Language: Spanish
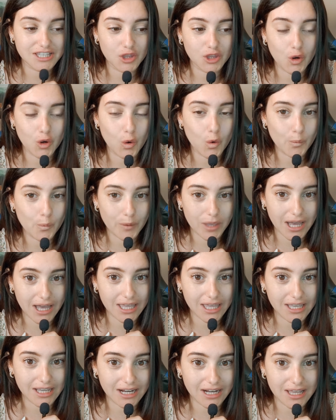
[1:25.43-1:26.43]
Ha sido un
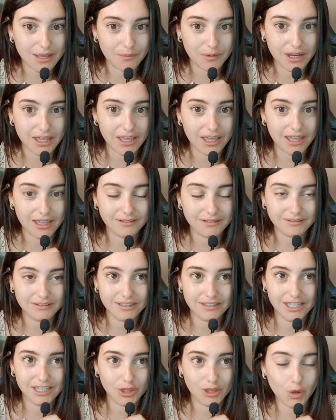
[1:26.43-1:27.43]
viaje increíble
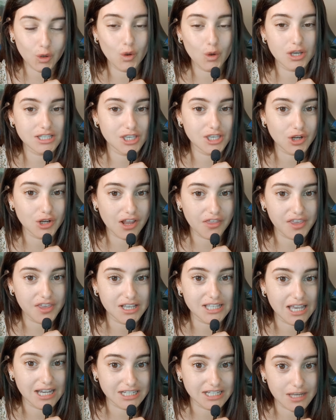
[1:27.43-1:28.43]
y todo ha sido
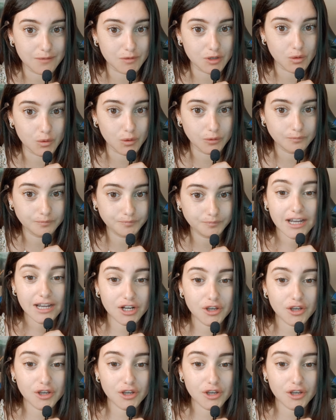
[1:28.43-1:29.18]
gracias a James Gunn.